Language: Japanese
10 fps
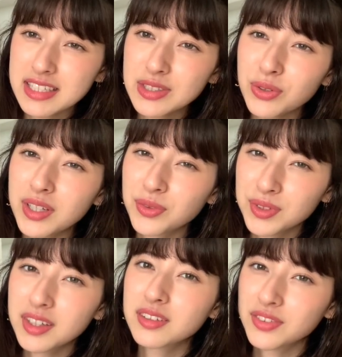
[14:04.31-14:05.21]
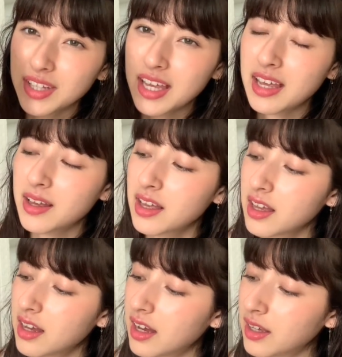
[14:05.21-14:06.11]
真とか載ってるので
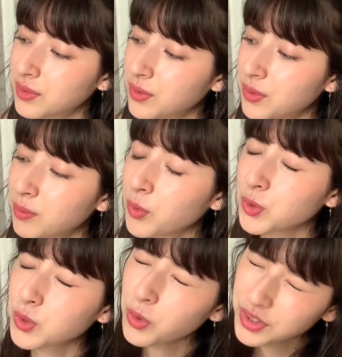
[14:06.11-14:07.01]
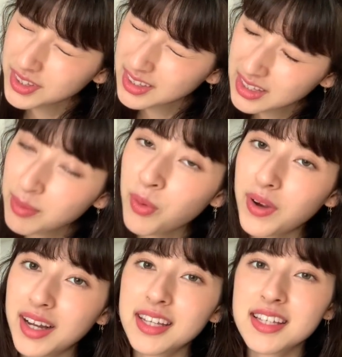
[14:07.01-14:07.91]
あのもうとっても
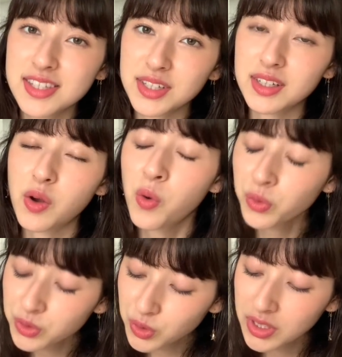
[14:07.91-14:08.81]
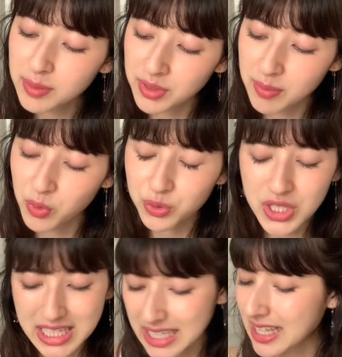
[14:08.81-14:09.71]
分かりやすい本当にでもねもう不
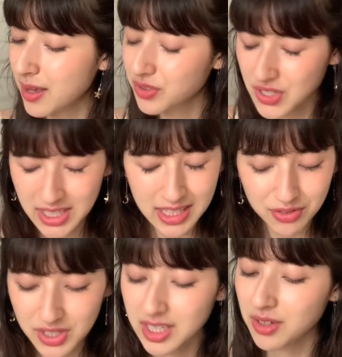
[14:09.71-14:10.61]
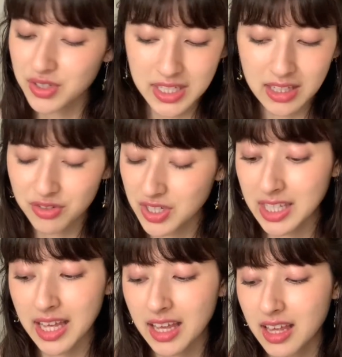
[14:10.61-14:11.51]
思議で不思議で不思議で不思議で不
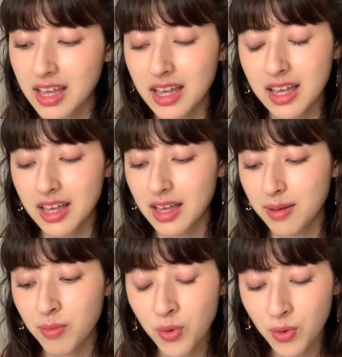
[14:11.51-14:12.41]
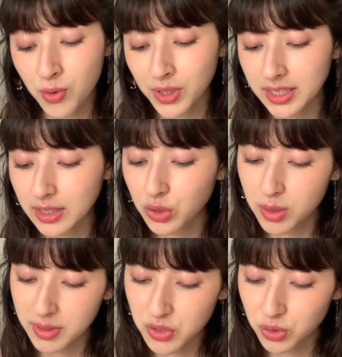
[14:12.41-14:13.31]
思議でもう例
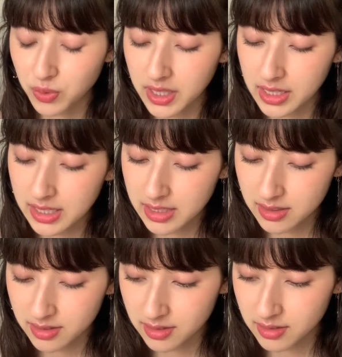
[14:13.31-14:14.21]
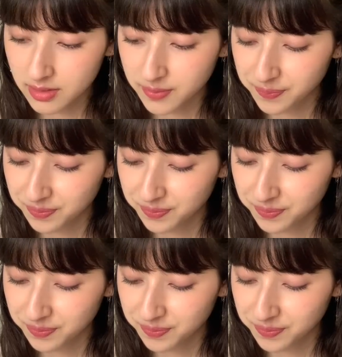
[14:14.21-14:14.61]
えばちょっと分かりやすく